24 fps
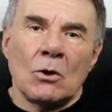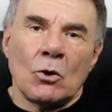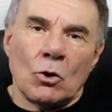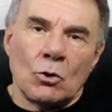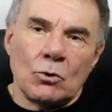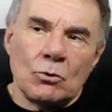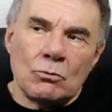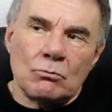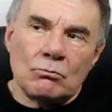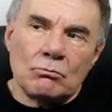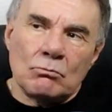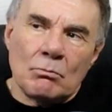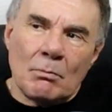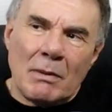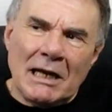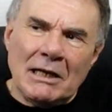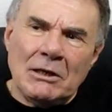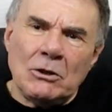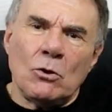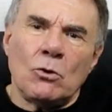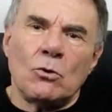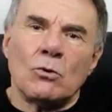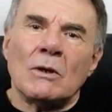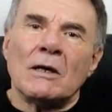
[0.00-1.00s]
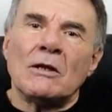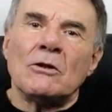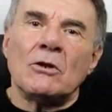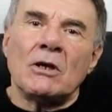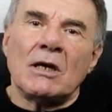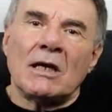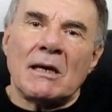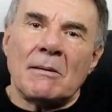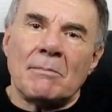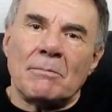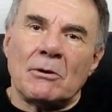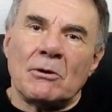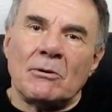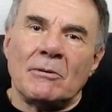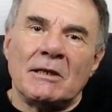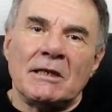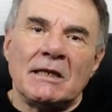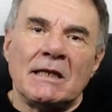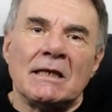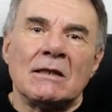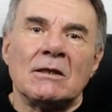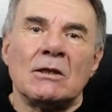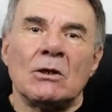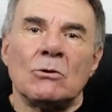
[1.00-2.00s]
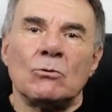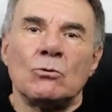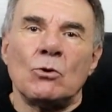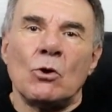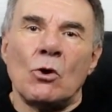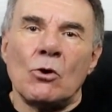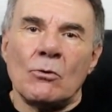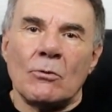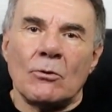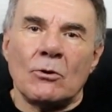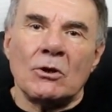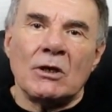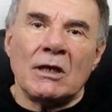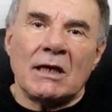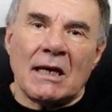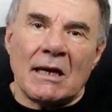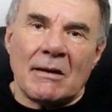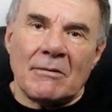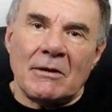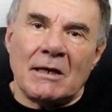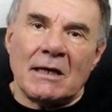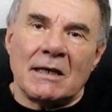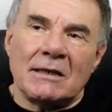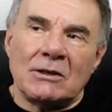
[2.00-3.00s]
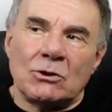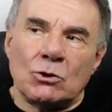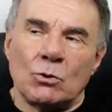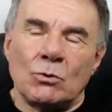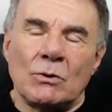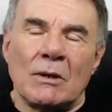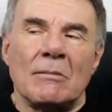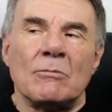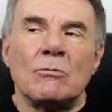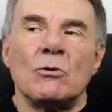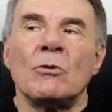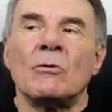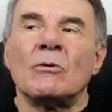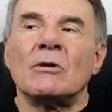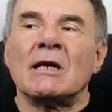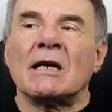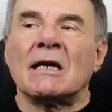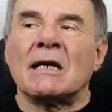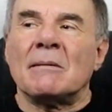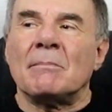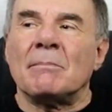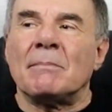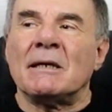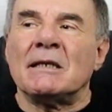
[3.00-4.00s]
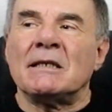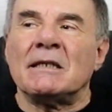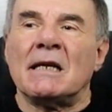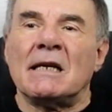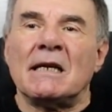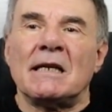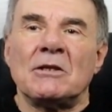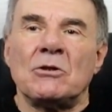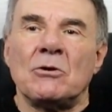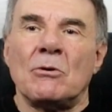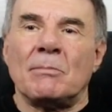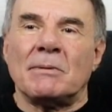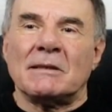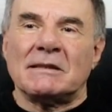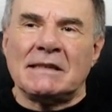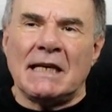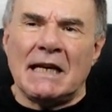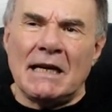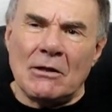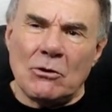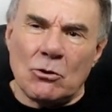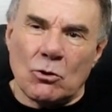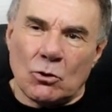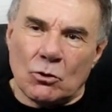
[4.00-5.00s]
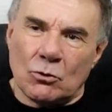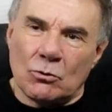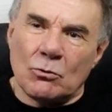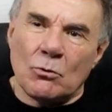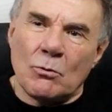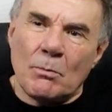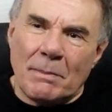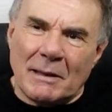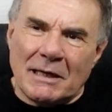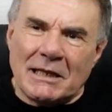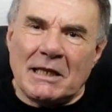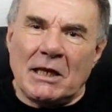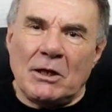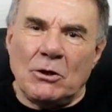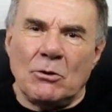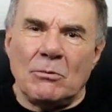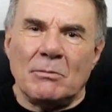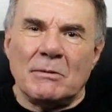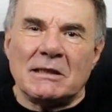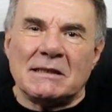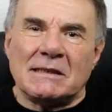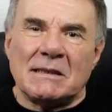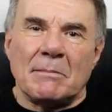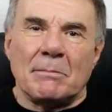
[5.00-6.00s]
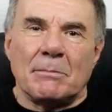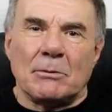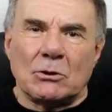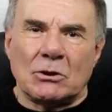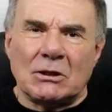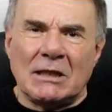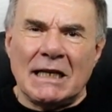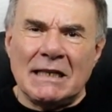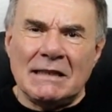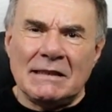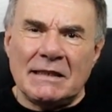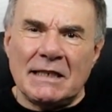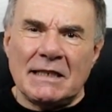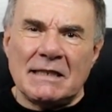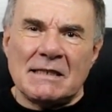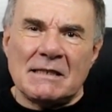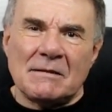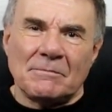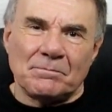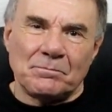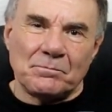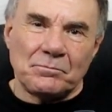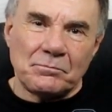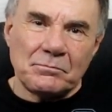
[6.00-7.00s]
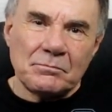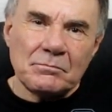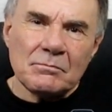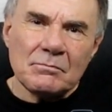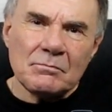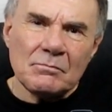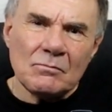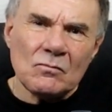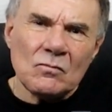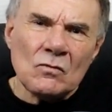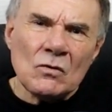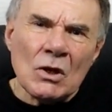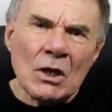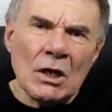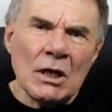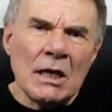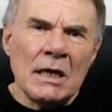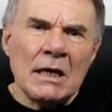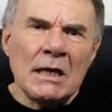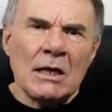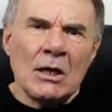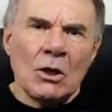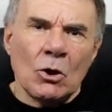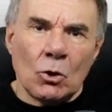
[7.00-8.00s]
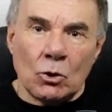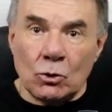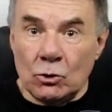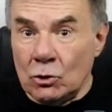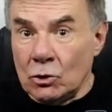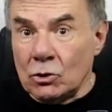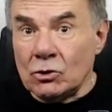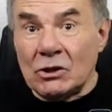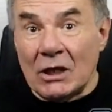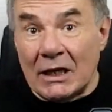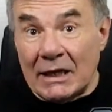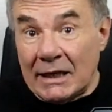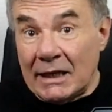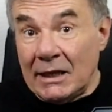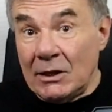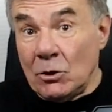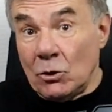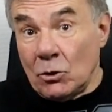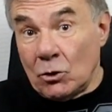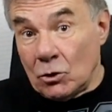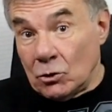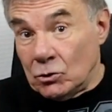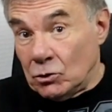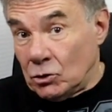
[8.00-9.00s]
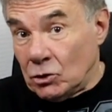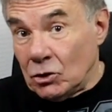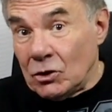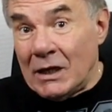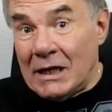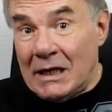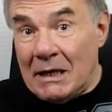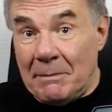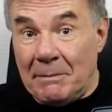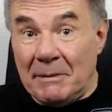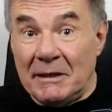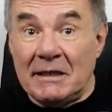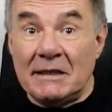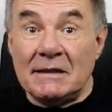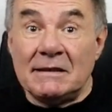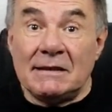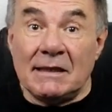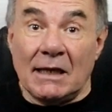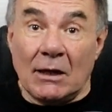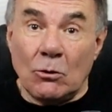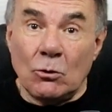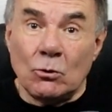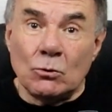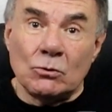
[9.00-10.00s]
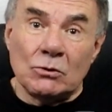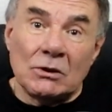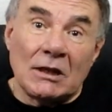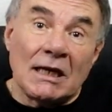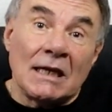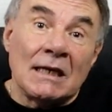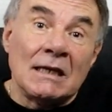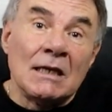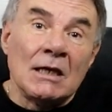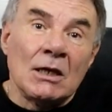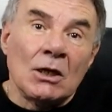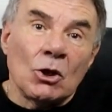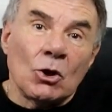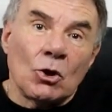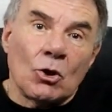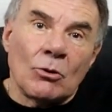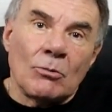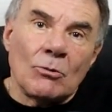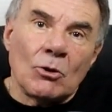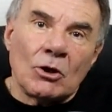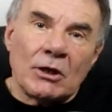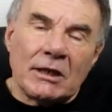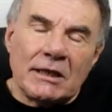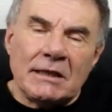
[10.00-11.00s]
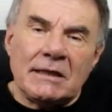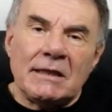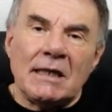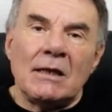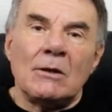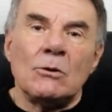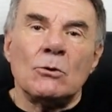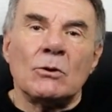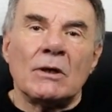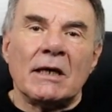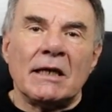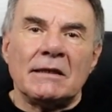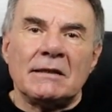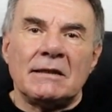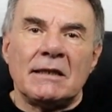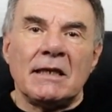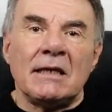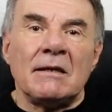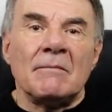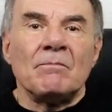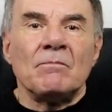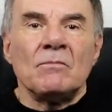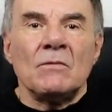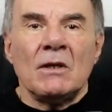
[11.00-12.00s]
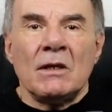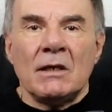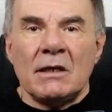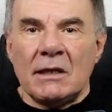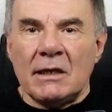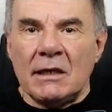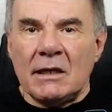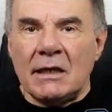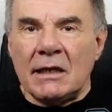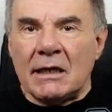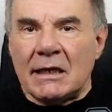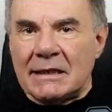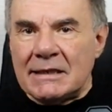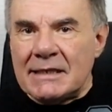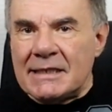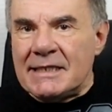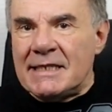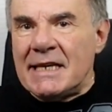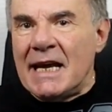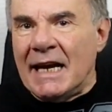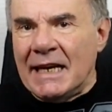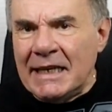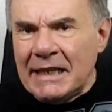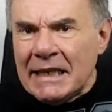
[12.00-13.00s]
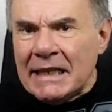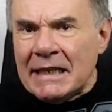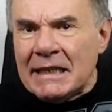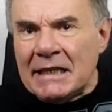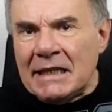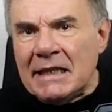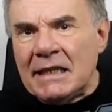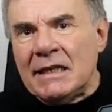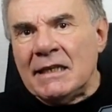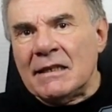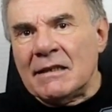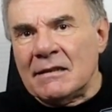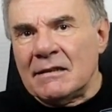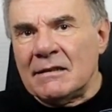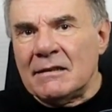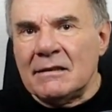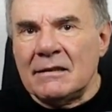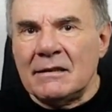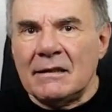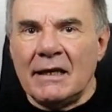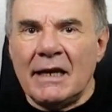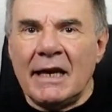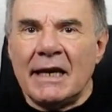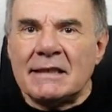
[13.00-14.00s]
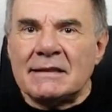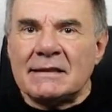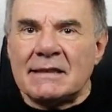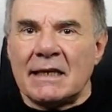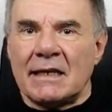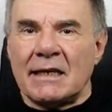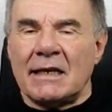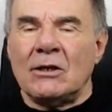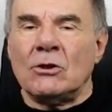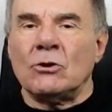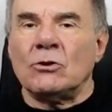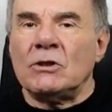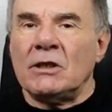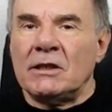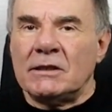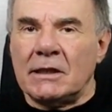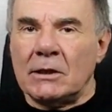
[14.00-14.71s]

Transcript: con varios jugadores que provenían de un All Boys que había hecho una muy buena campaña el año pasado, con un par de nombres importantes, con dos arqueros con toda la experiencia junta, como Cristian Luchetti y Chiarini, ex arquero de